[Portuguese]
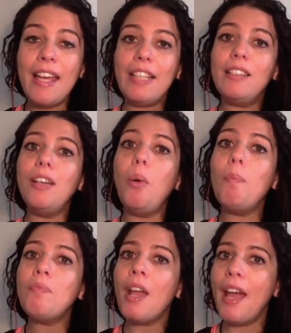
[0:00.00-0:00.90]

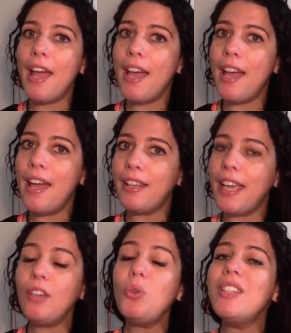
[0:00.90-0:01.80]
Então, é,
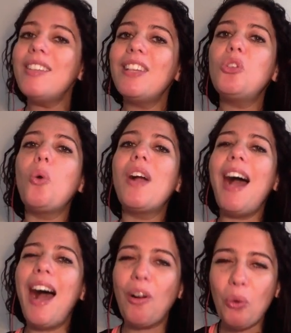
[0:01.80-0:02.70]
quem não quiser
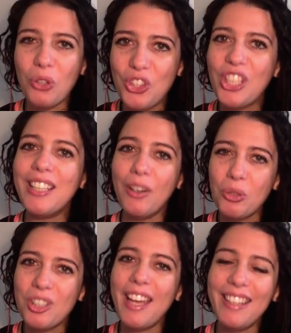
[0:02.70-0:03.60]
trocar a cortina,
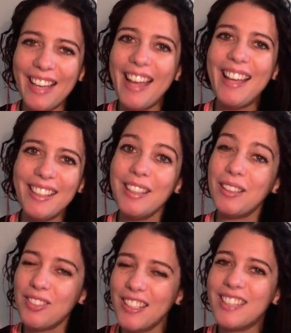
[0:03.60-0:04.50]
eu sei, né?
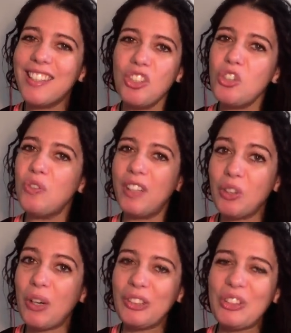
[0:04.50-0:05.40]
Às vezes a gente não vai
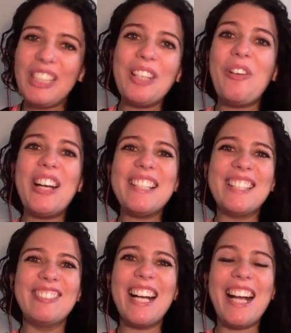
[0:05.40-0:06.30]
trocar toda a
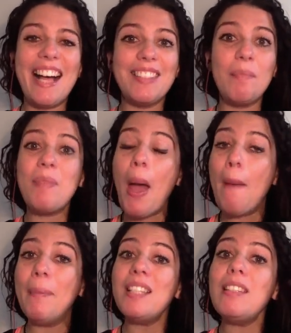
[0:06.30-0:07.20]
decoração da casa,
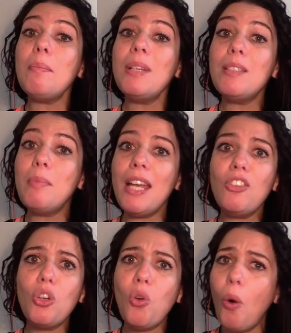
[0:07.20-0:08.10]
mas
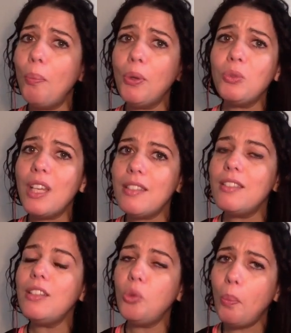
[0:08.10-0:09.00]
simplesmente compra um
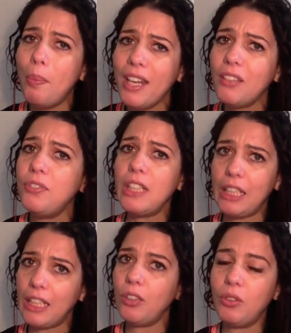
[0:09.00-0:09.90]
tecido bem
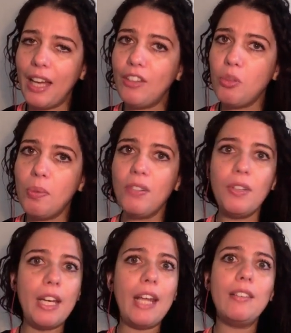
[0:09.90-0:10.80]
fininho, né? De
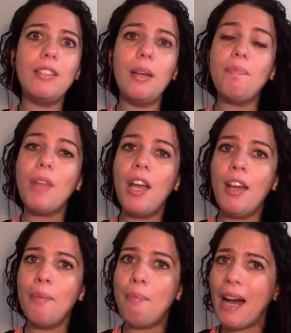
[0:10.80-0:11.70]
preferência
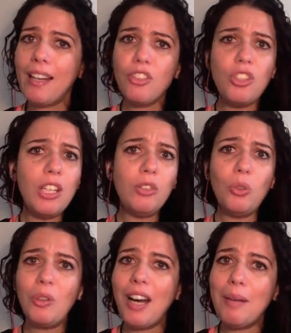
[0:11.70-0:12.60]
baratinho,
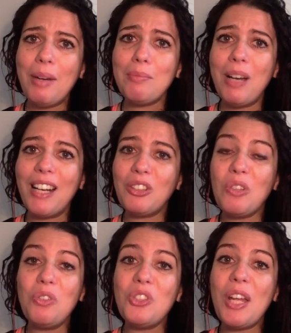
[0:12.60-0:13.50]
no lugar mais barato
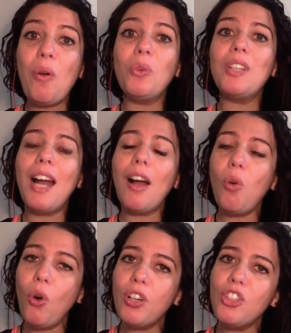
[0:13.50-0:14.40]
que você encontrar,
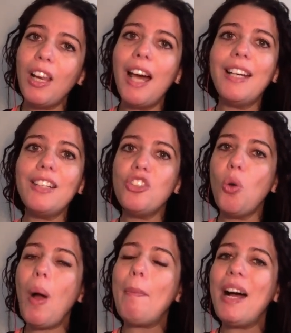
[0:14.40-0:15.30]
cor de laranja
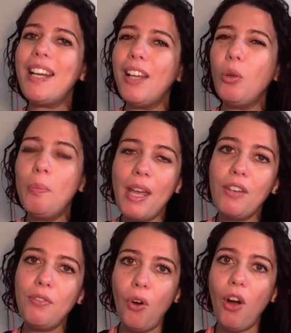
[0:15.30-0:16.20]
ou amarelo
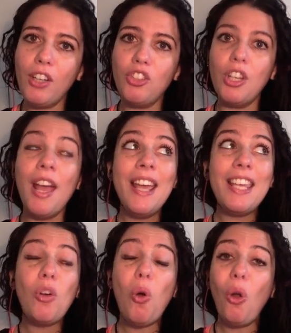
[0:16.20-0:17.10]
bem forte
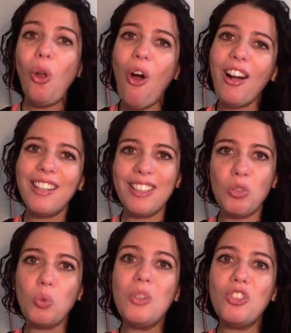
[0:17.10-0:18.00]
e coloca nas
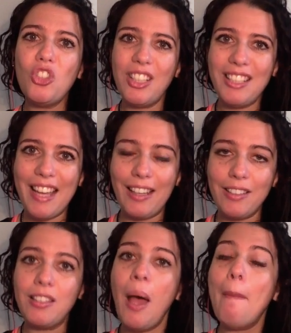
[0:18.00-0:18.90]
suas
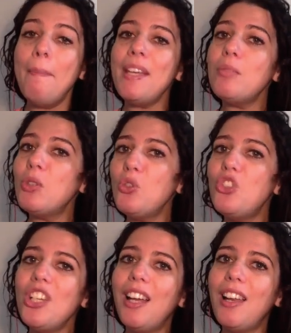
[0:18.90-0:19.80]
janelas. Mesmo que o
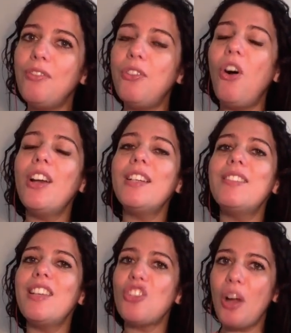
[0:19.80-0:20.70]
dia lá fora
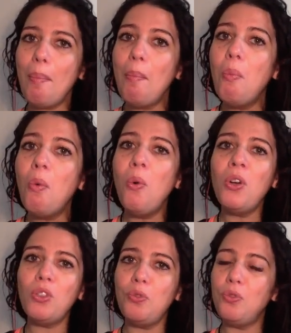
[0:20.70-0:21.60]
esteja
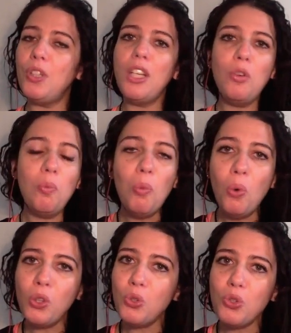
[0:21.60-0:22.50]
muito frio,
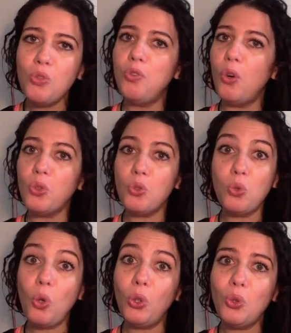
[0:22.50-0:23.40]
muito chuvoso,
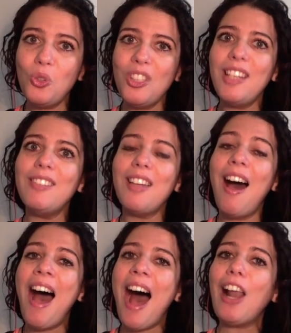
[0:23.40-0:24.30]
todo cinza,
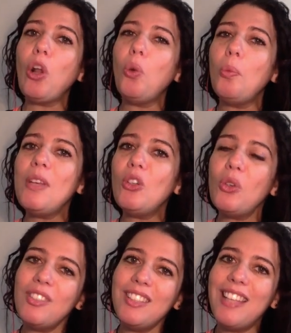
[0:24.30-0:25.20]
a
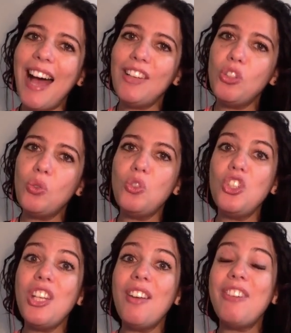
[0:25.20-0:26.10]
luminosidade do
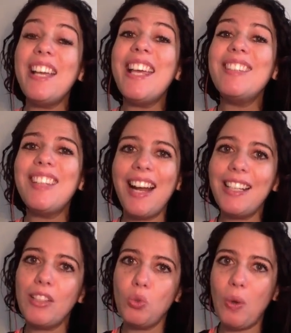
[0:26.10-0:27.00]
dia vai entrar
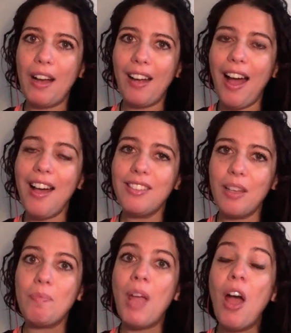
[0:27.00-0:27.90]
na sua
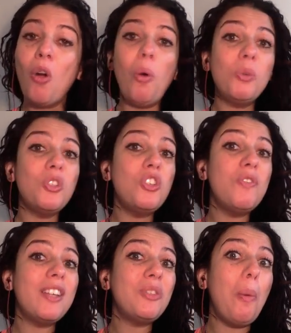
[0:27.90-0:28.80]
casa como se
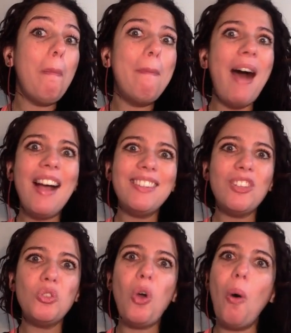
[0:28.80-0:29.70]
tivesse um
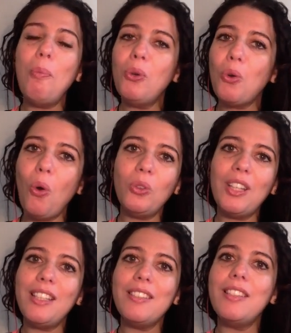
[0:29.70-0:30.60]
baita sol por
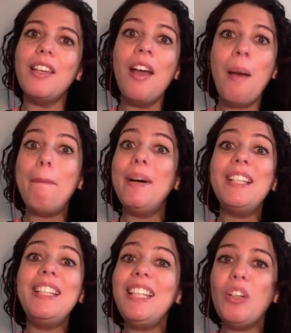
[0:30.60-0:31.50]
conta desse
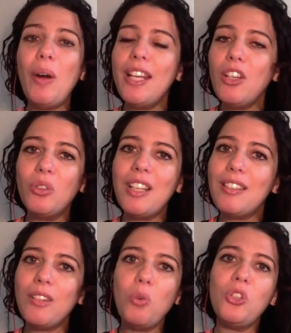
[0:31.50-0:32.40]
paninho aí ou
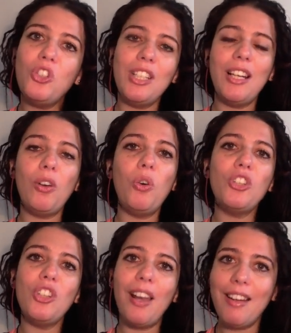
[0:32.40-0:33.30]
dessa cortina cor
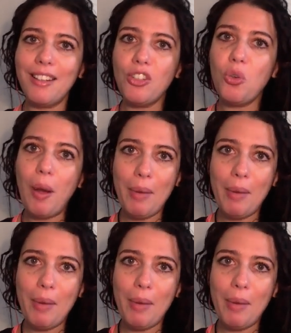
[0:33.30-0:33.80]
de laranja ou